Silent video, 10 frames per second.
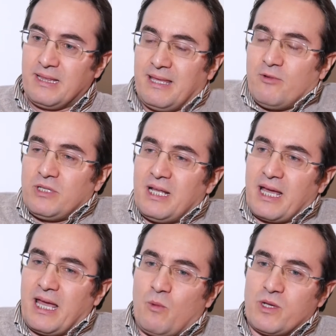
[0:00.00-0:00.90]
Devo
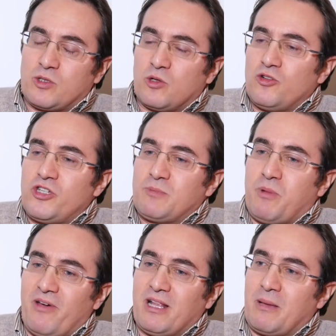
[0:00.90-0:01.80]
dire che questo non ci
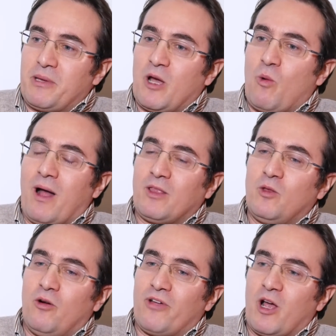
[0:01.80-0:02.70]
spaventa perché
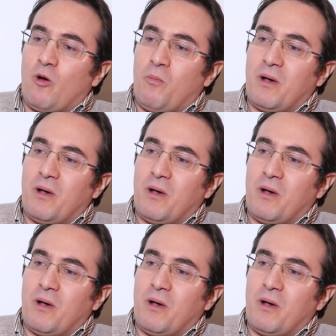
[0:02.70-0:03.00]
quando Franco